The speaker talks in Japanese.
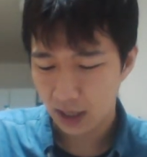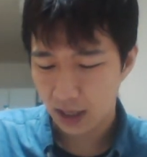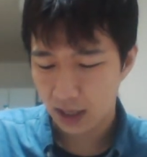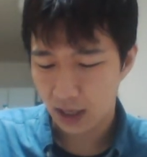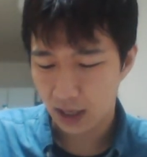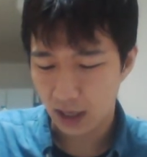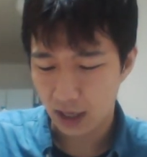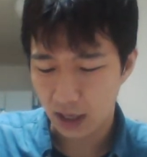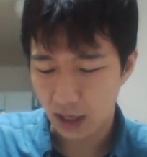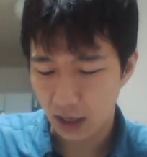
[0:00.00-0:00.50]

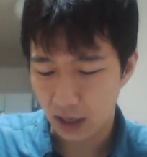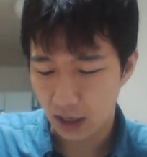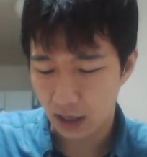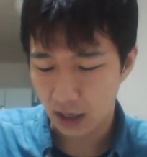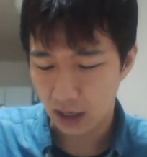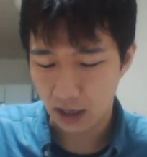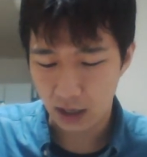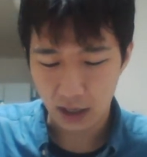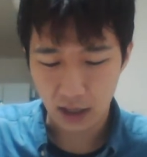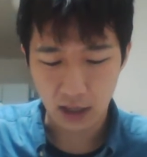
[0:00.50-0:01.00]

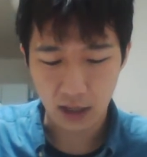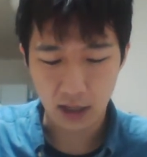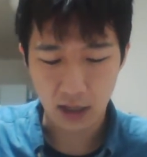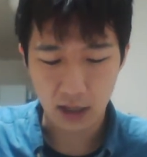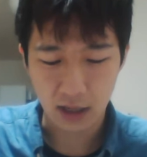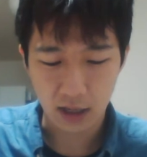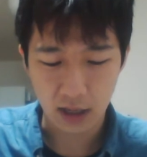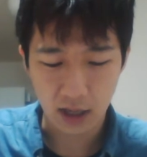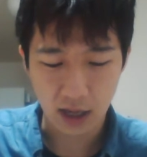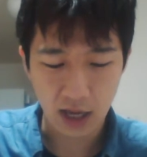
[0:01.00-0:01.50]

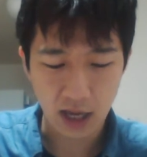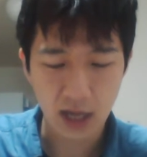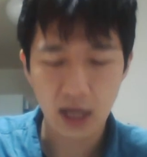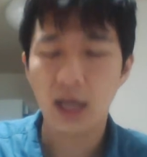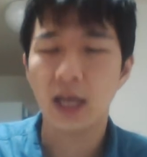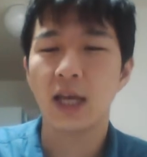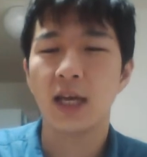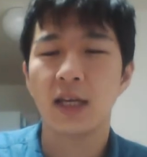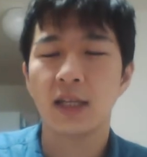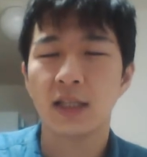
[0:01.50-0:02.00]
えー、英
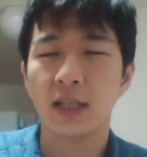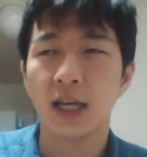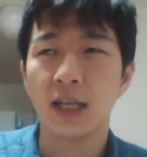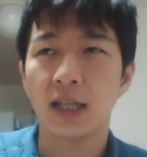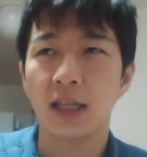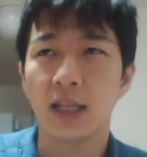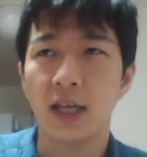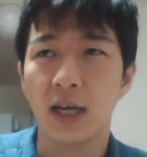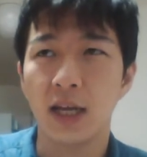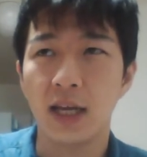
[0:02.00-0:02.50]
検
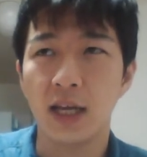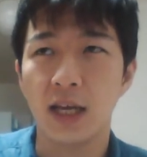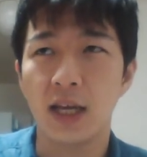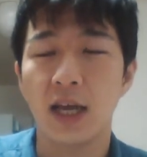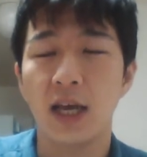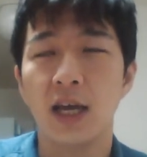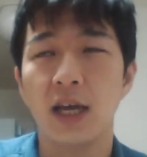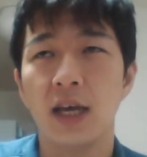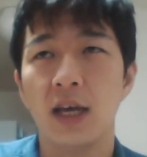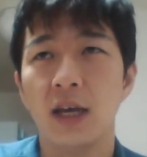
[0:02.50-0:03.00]
だったり、
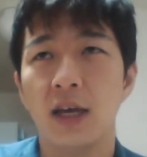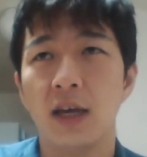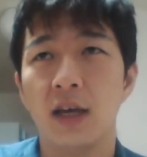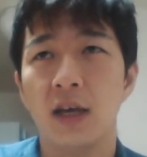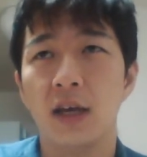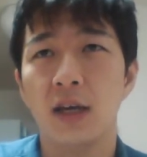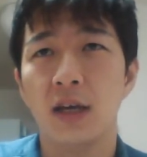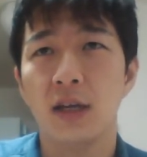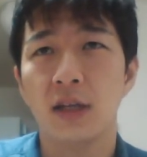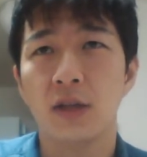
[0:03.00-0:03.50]

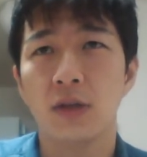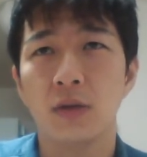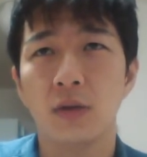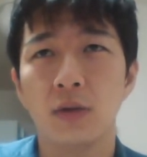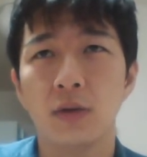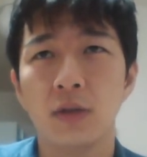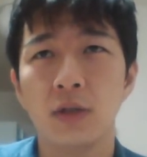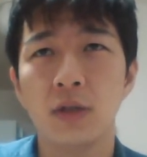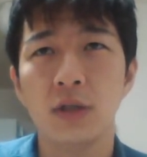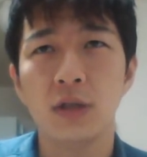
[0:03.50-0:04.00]
えー
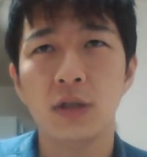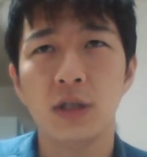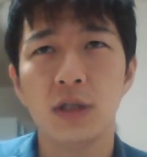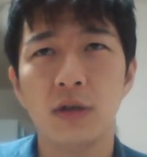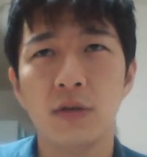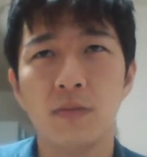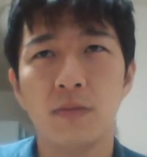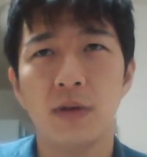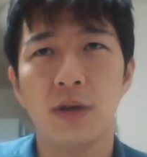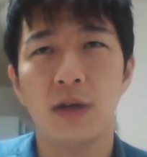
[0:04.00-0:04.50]
と、と修士
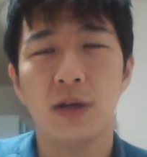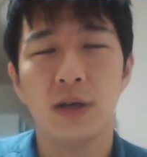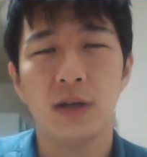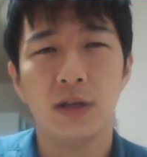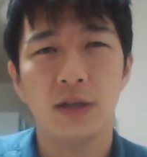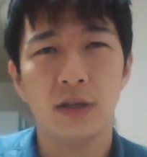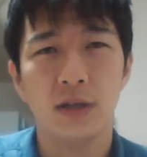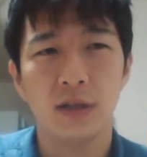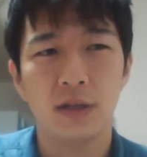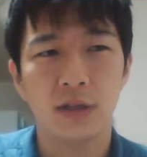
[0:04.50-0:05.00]
論文
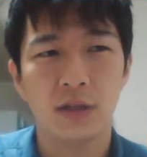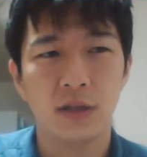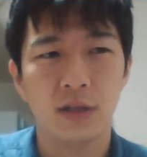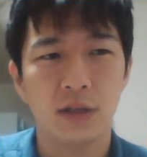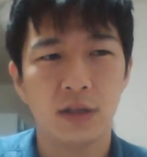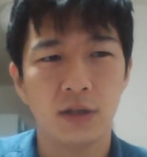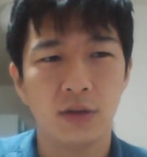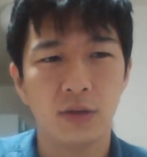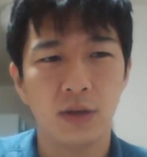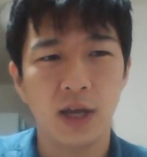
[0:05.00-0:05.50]

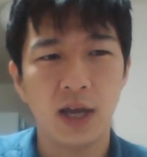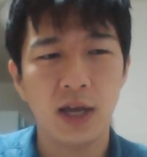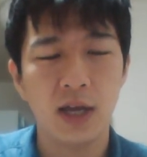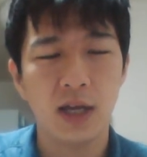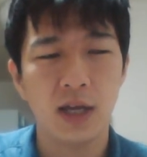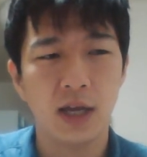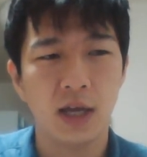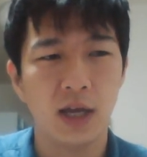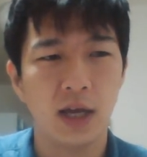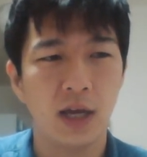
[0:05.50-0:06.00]
のね、
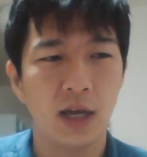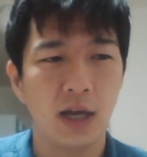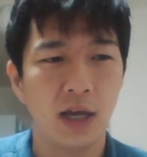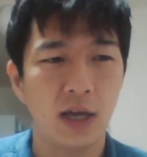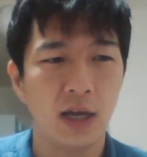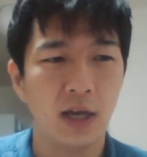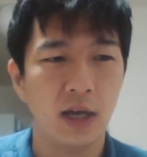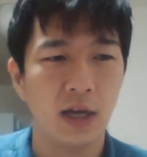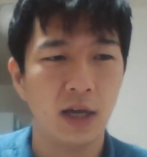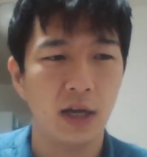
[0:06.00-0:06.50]

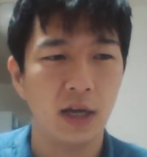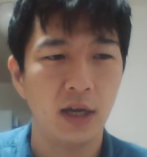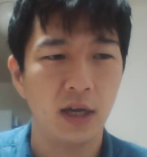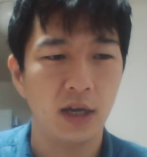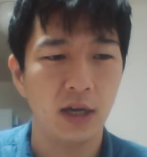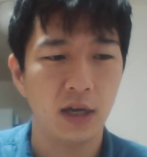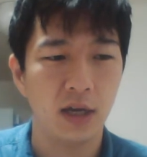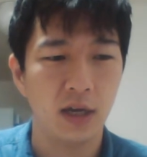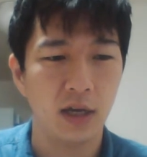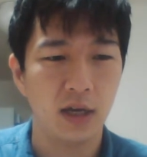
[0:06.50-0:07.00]

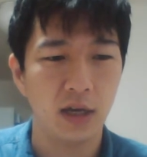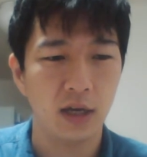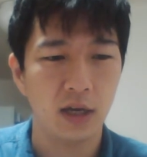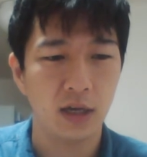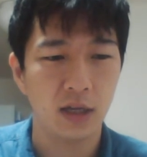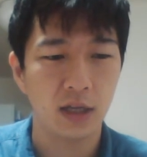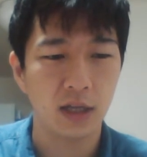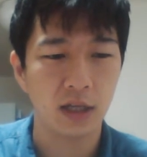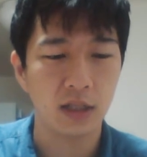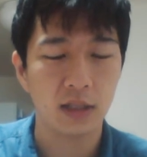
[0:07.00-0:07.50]

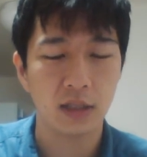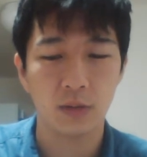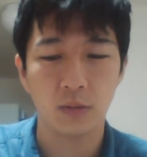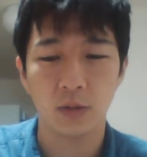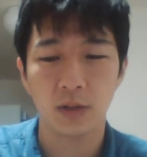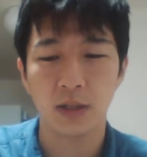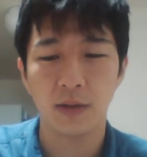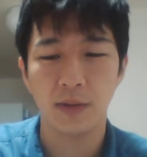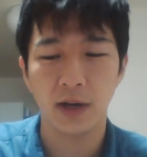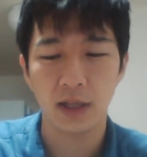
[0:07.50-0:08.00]
えー、提出
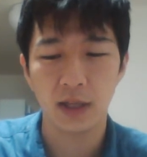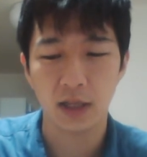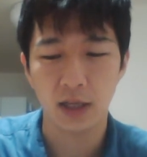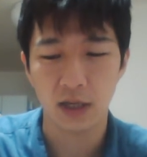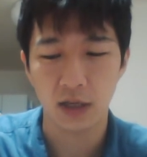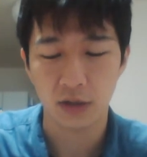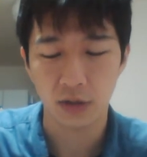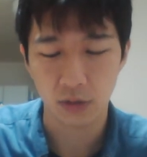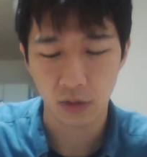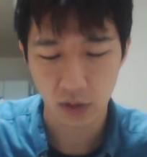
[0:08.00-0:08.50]
も迫って
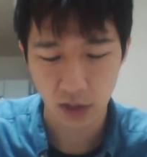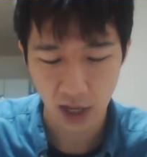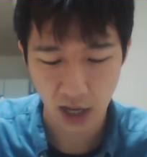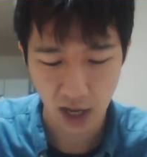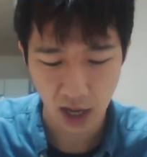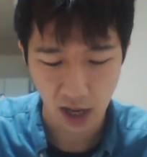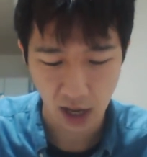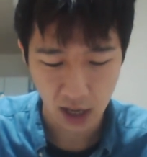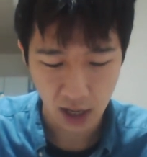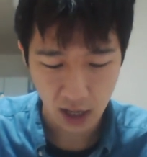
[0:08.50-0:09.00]
いるの
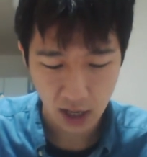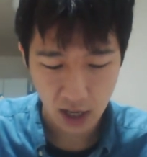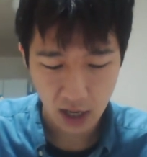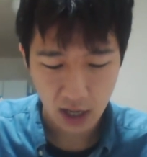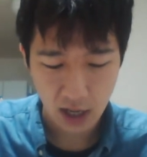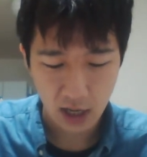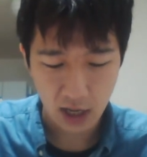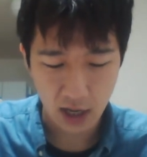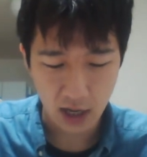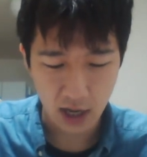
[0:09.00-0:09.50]
で、
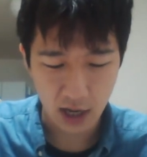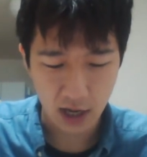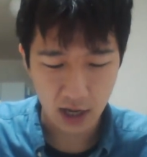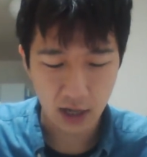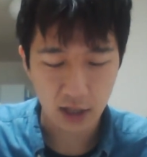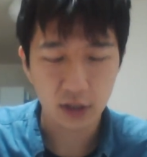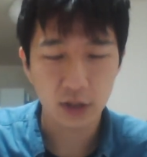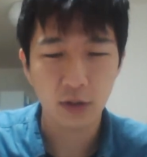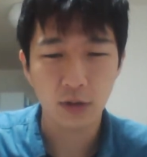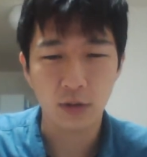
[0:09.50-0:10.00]

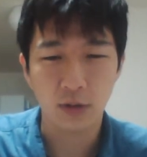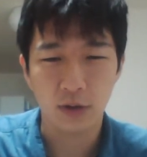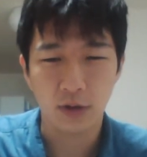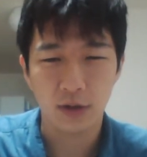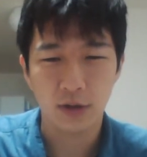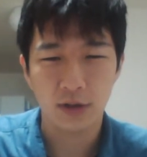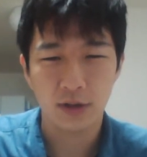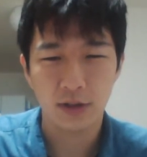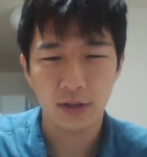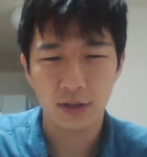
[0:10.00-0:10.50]
えー、ちょっ
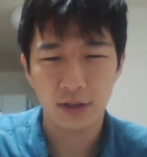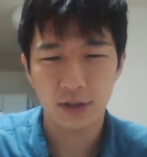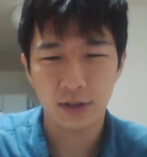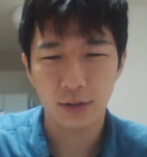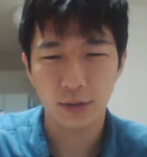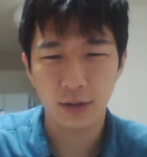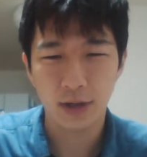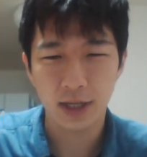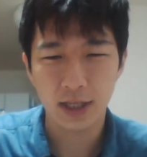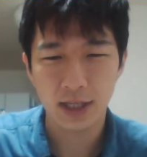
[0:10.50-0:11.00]
と
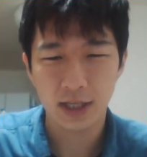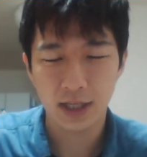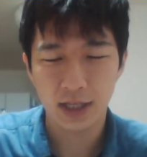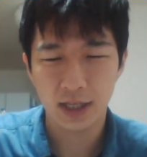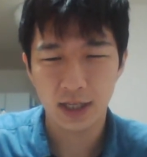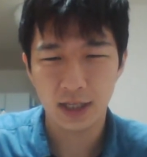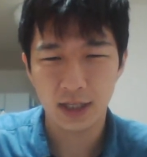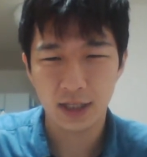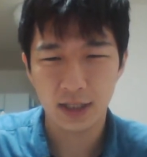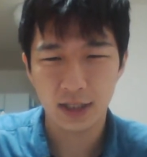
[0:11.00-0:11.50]
動画
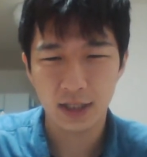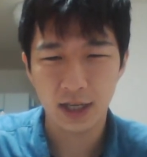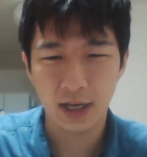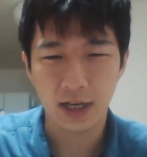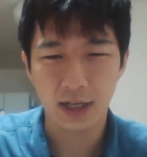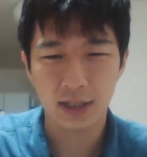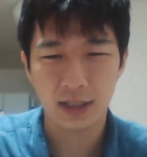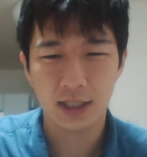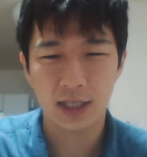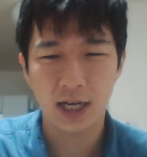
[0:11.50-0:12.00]
に
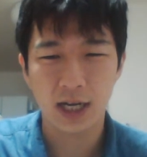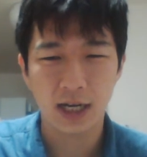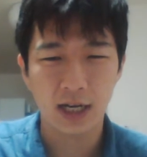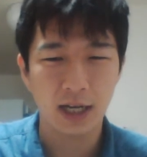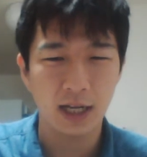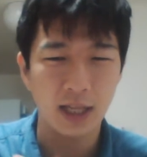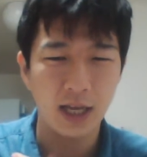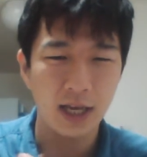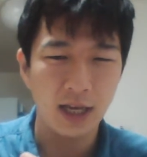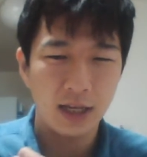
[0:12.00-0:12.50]
使う時間
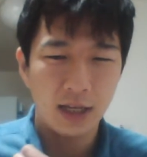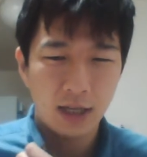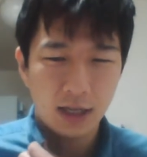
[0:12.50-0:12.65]
がね